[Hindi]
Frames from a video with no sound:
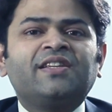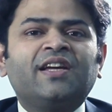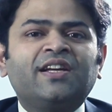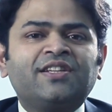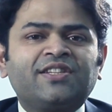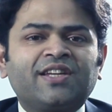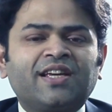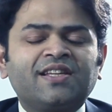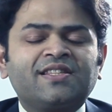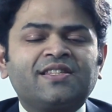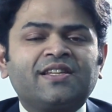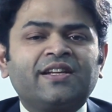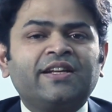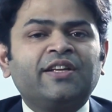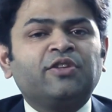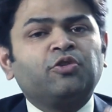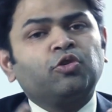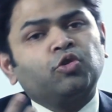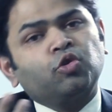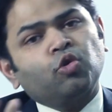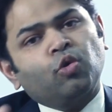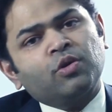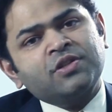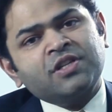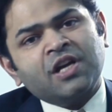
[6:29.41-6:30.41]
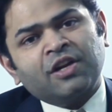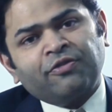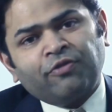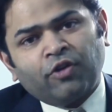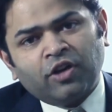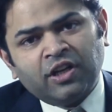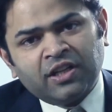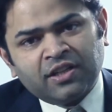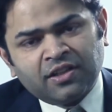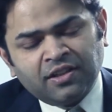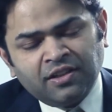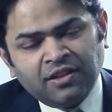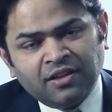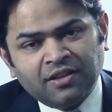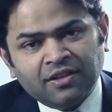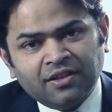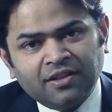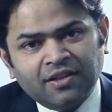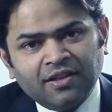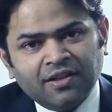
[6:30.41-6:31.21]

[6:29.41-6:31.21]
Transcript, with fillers: से या चेस्ट से लिए तो 2000 फॉलिकल